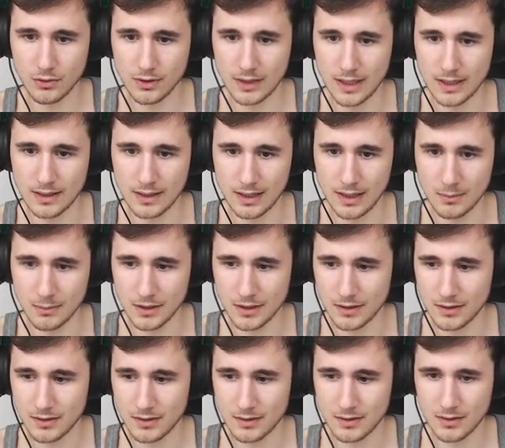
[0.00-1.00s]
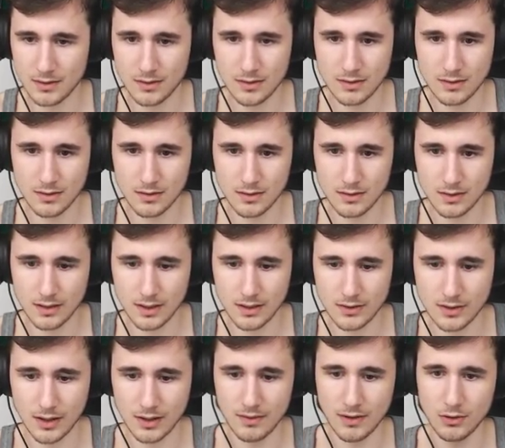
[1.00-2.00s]
danni la me. Kane
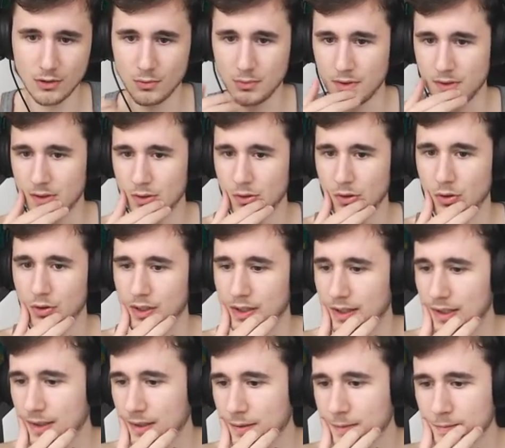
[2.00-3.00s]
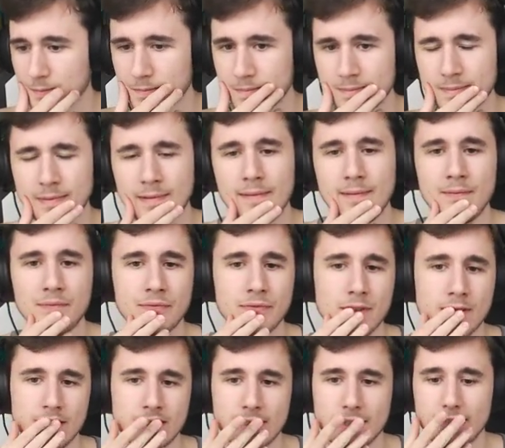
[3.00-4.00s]
sta arrivando mid, ok.
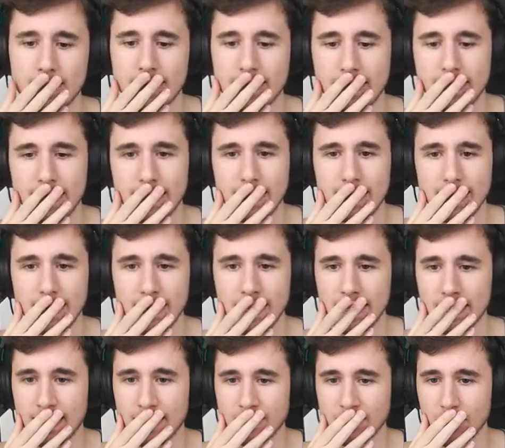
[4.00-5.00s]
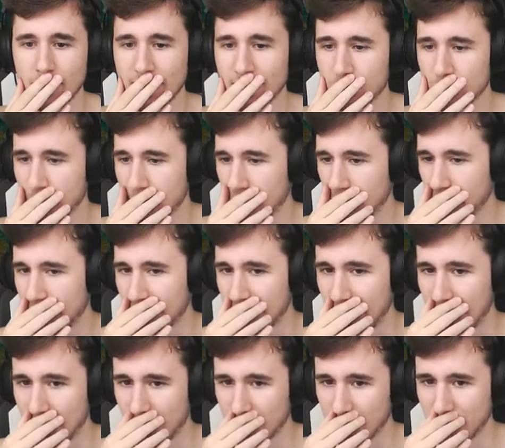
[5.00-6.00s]
E so che ha subito dei
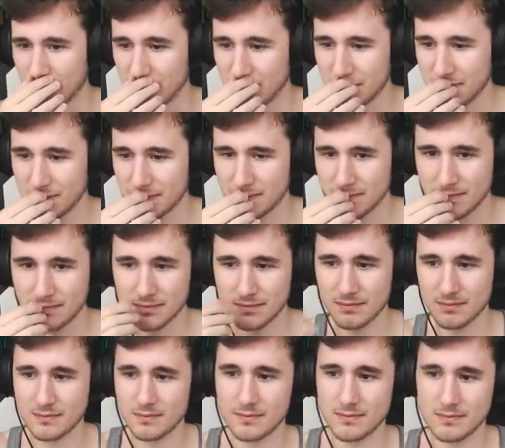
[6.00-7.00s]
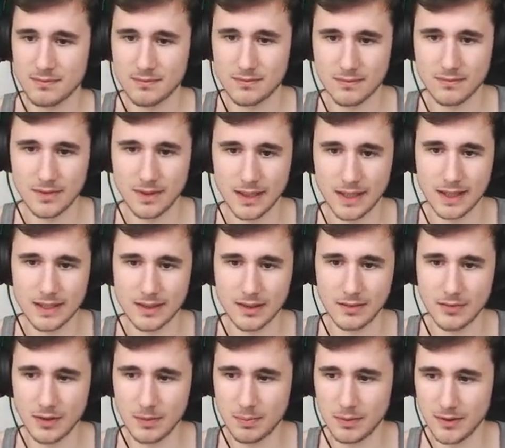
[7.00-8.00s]
nerf. Grazie
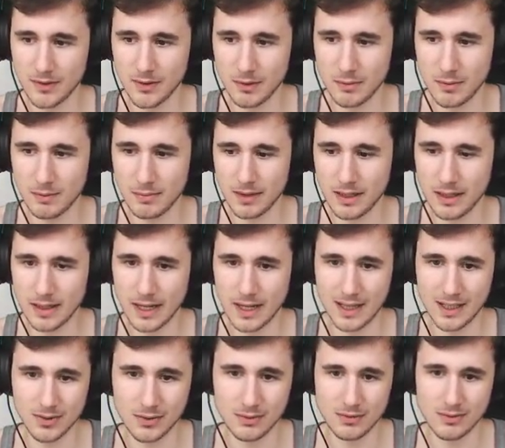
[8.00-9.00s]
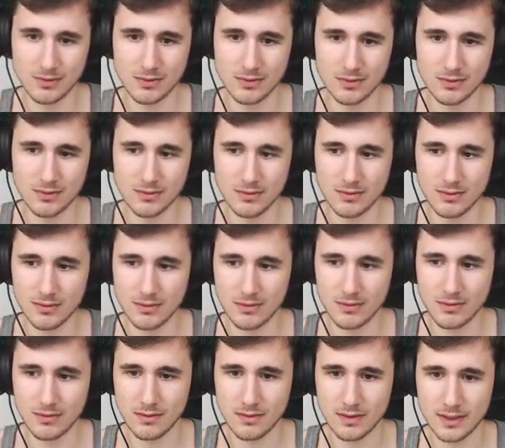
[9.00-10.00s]
V per avermi pingato.
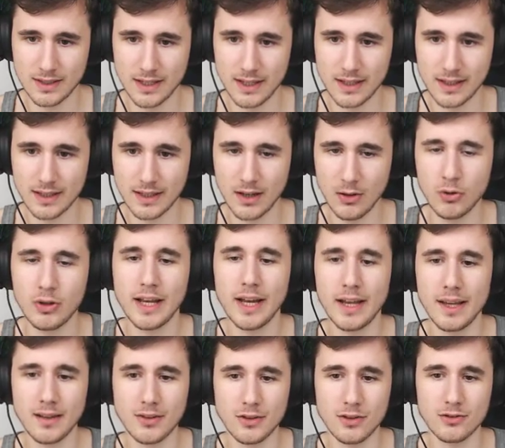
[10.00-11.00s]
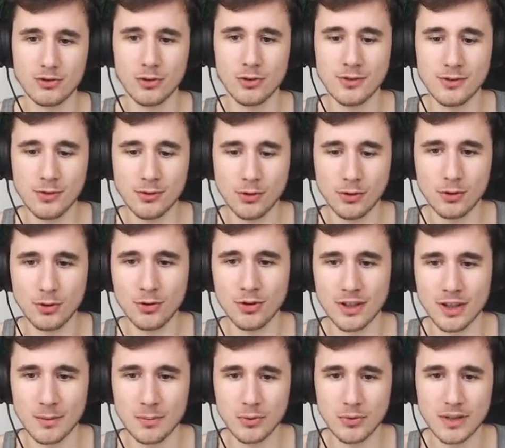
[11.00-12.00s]
Che, che, ok, so, sono sotto
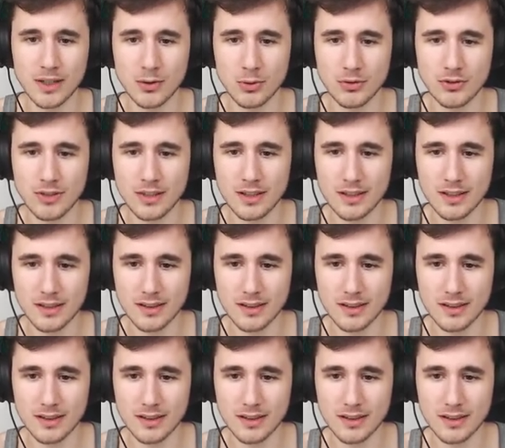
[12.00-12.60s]
torre, più di così...